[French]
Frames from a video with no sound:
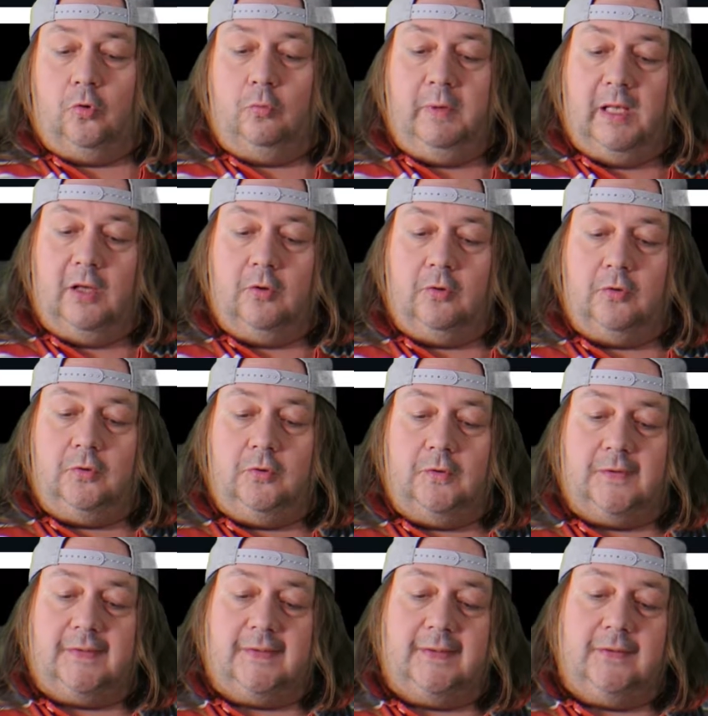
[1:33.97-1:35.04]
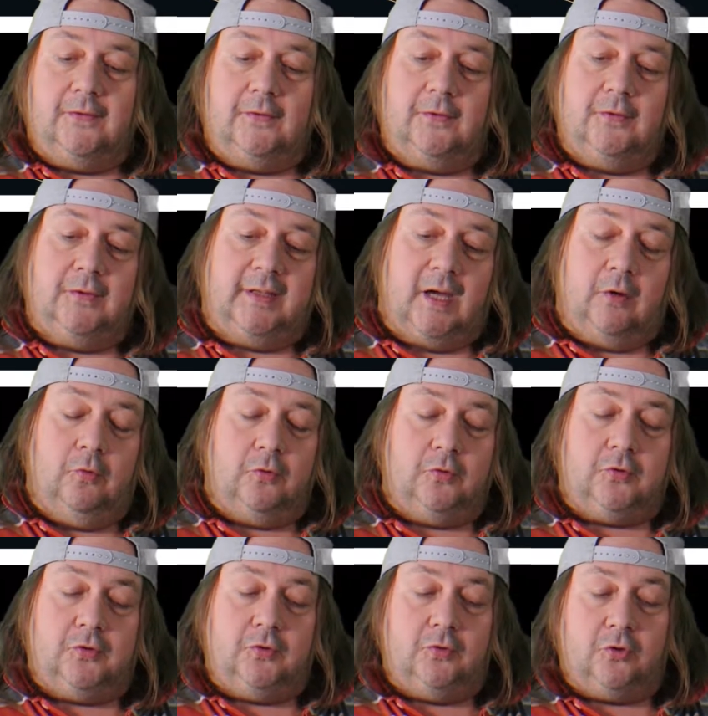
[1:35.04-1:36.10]
Au milieu de ce chaos
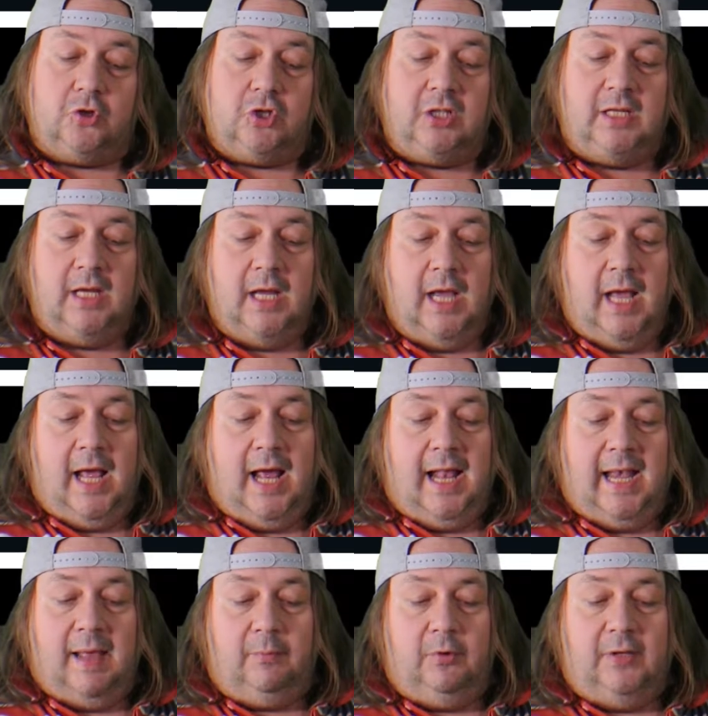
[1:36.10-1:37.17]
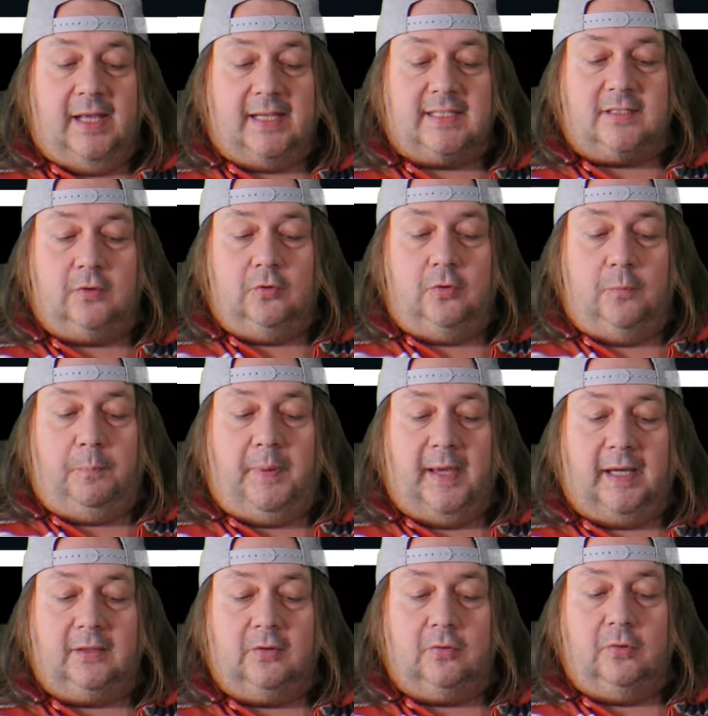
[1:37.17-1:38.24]
surgit la menace de
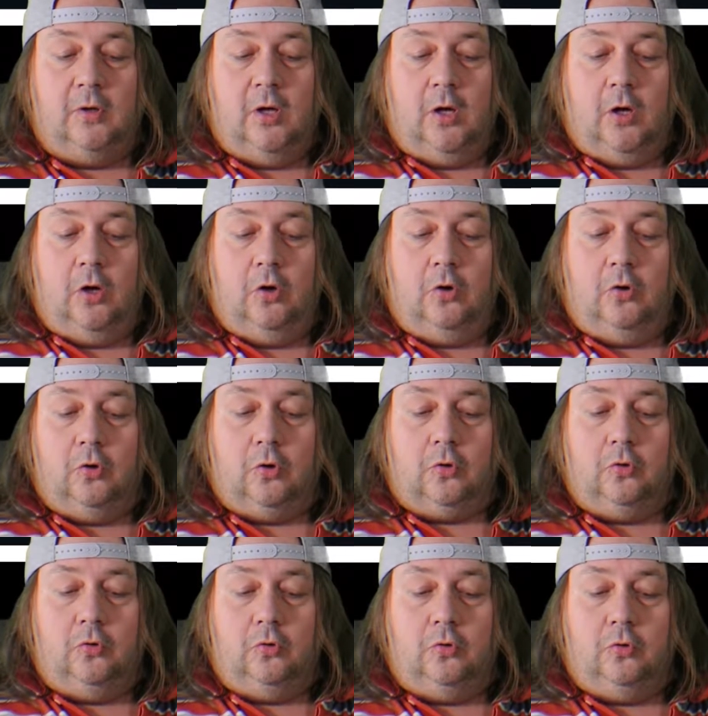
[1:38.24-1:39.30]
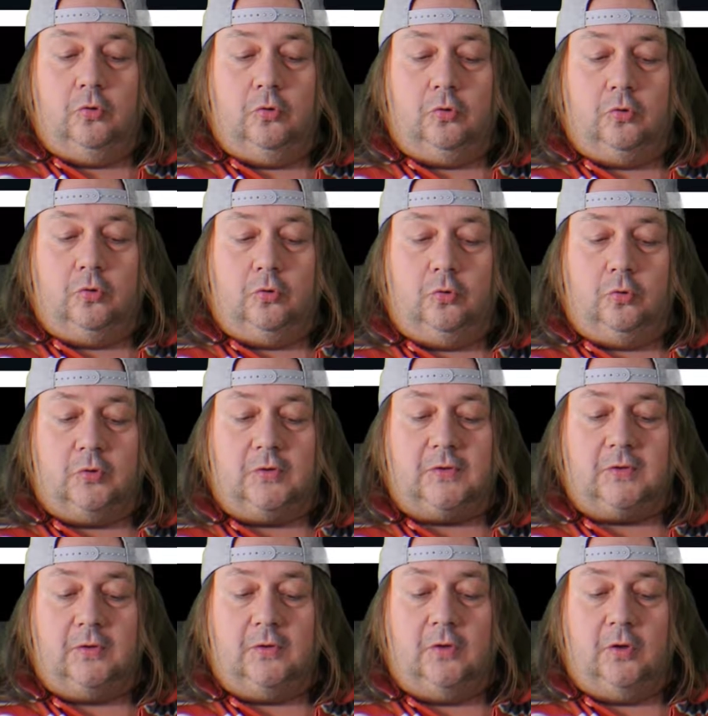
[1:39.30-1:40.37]
perdre leur euh,
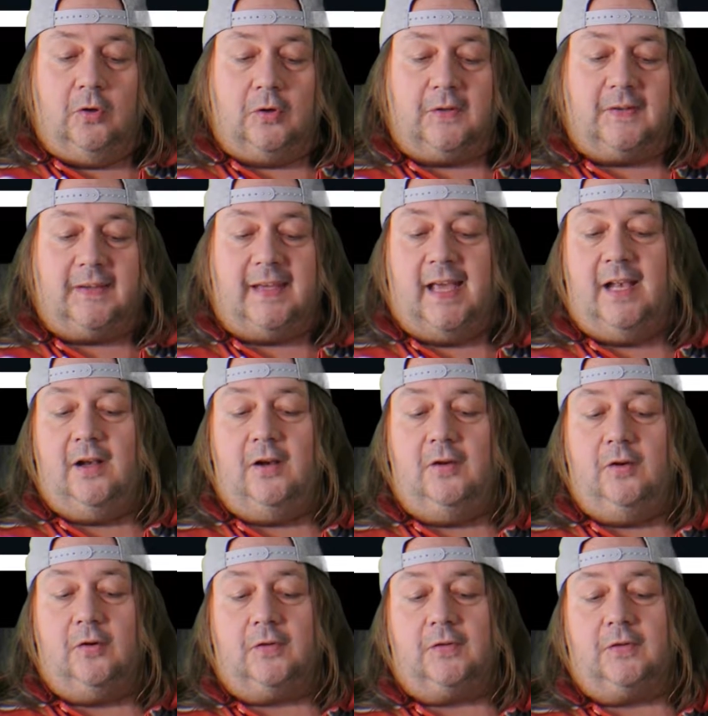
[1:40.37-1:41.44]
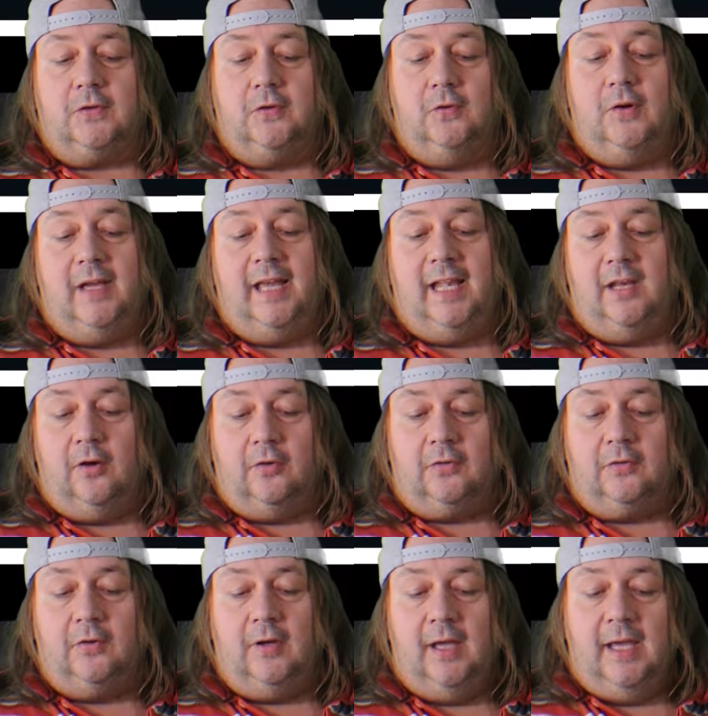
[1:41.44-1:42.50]
course lorsqu'elle, lorsque
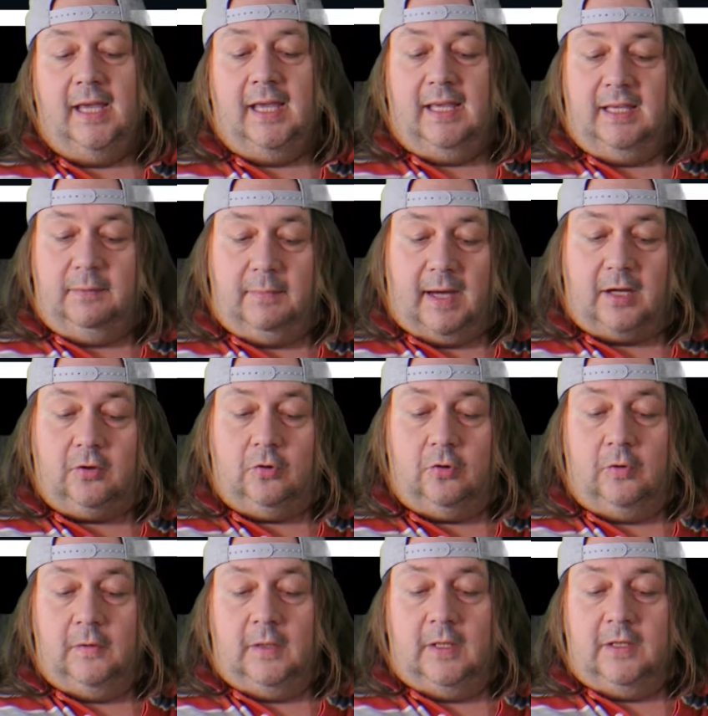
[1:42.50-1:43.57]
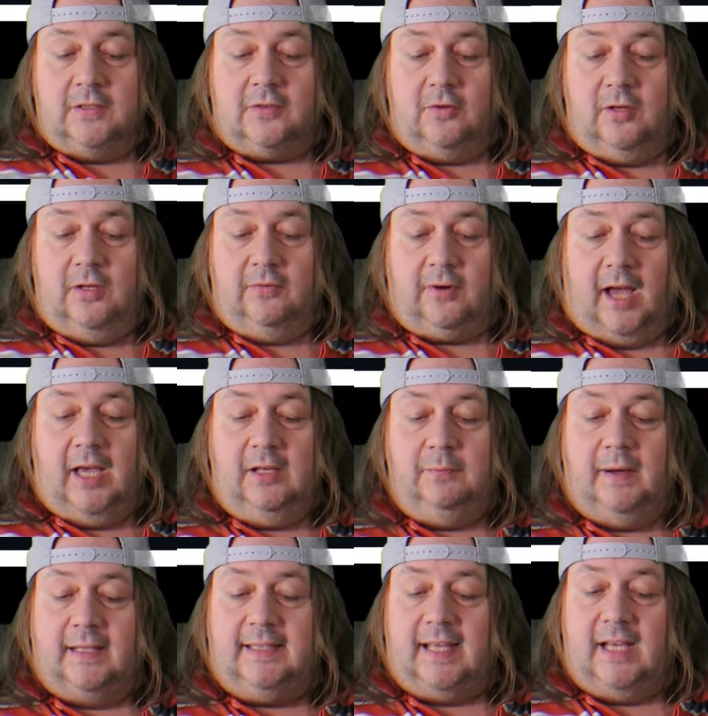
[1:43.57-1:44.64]
Elliot et Margot se livrent à une
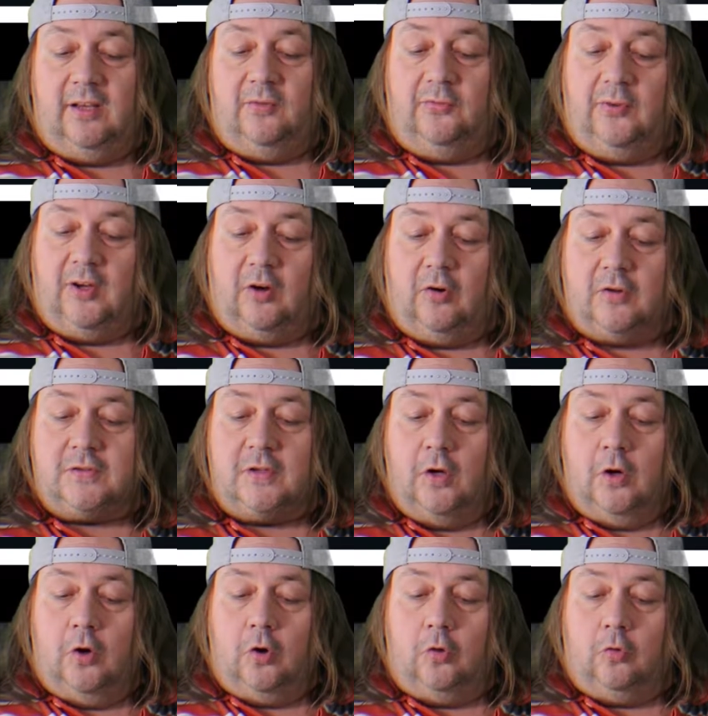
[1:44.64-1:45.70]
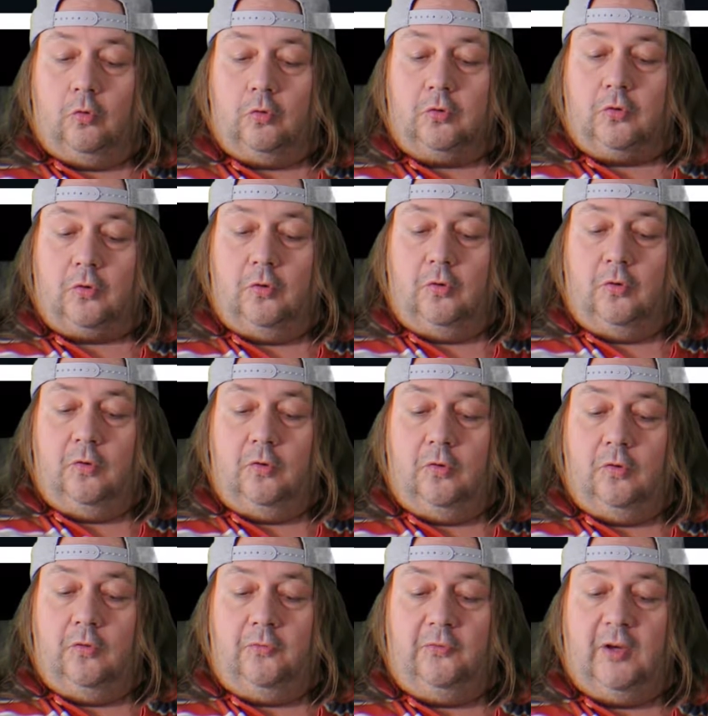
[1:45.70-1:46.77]
bataille féroce contre
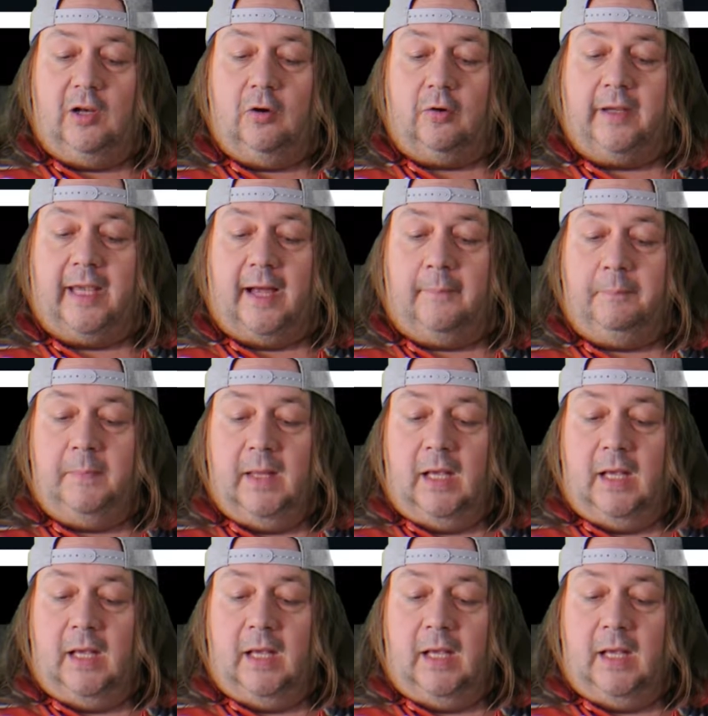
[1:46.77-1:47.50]
euh, Philorien